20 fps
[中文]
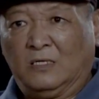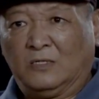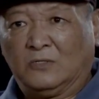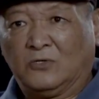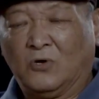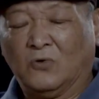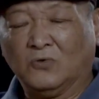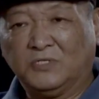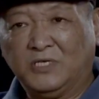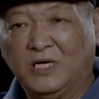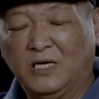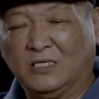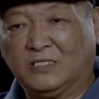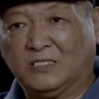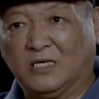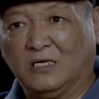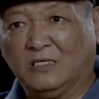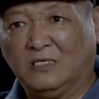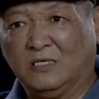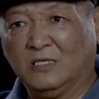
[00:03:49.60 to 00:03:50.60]
从这个
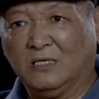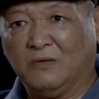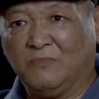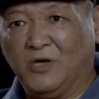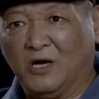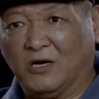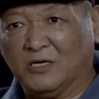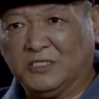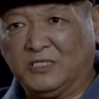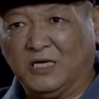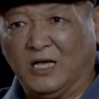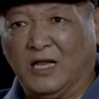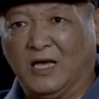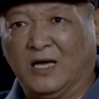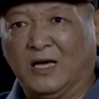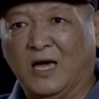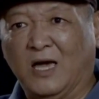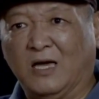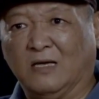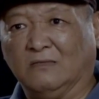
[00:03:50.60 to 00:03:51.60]
整个的描写来
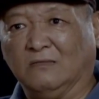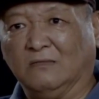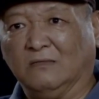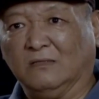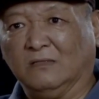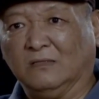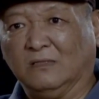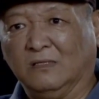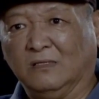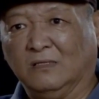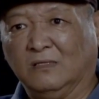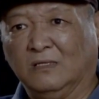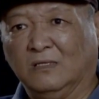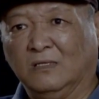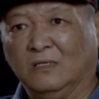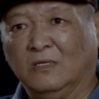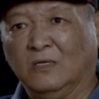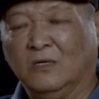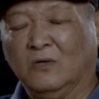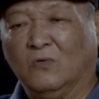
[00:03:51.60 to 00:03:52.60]
看，
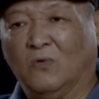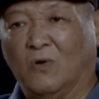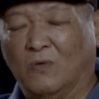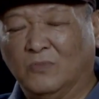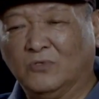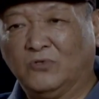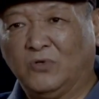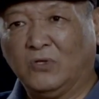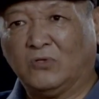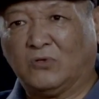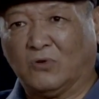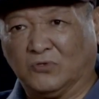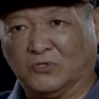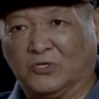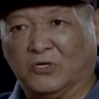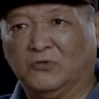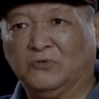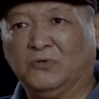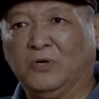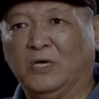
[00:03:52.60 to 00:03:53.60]
我们对董
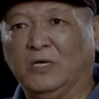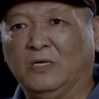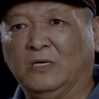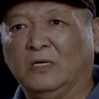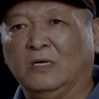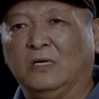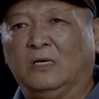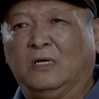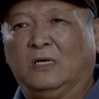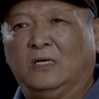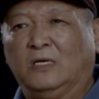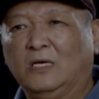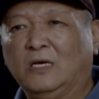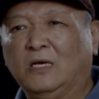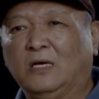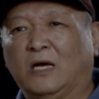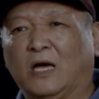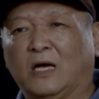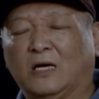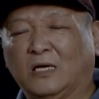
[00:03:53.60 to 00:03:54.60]
存瑞
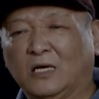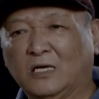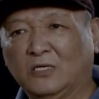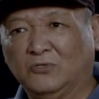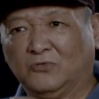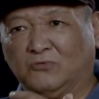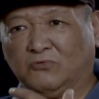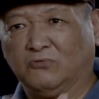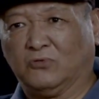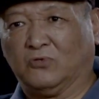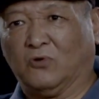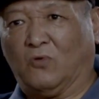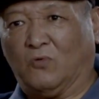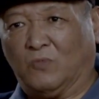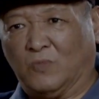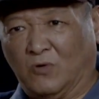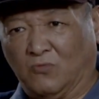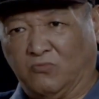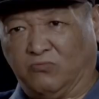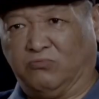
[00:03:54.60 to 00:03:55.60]
应该更注重我
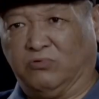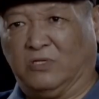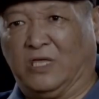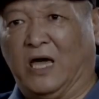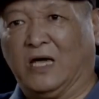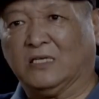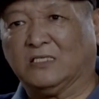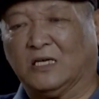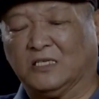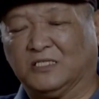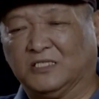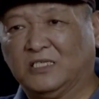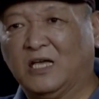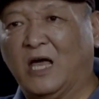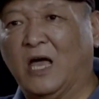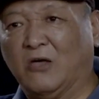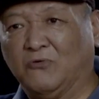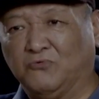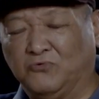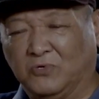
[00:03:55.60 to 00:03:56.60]
们舞台上
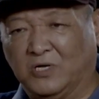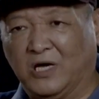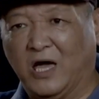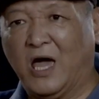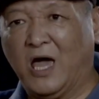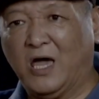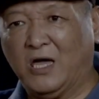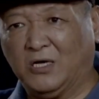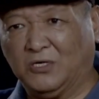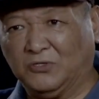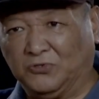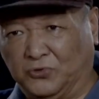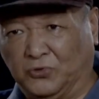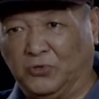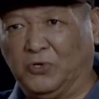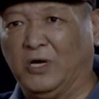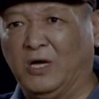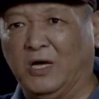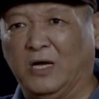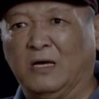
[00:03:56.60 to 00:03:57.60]
善于开
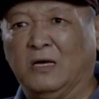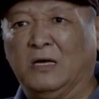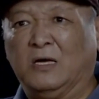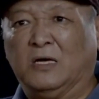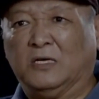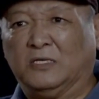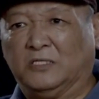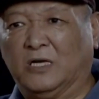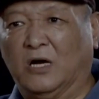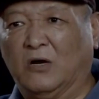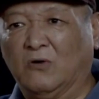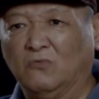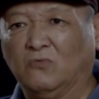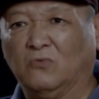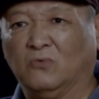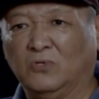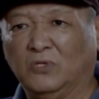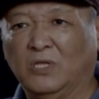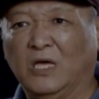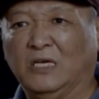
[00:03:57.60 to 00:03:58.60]
掘人
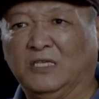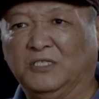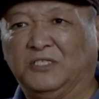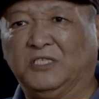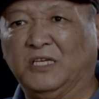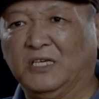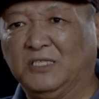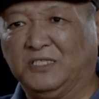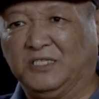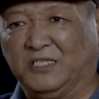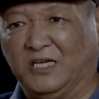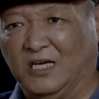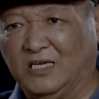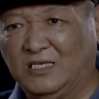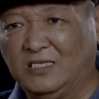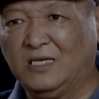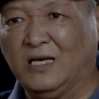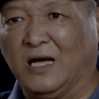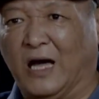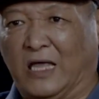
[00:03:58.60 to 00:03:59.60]
物内心
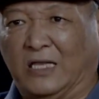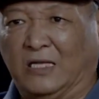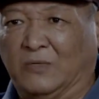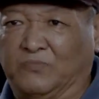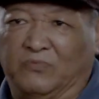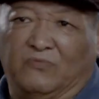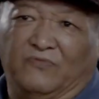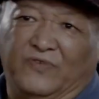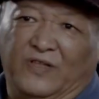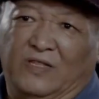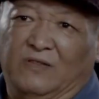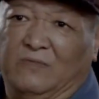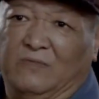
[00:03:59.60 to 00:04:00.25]
情感的部分。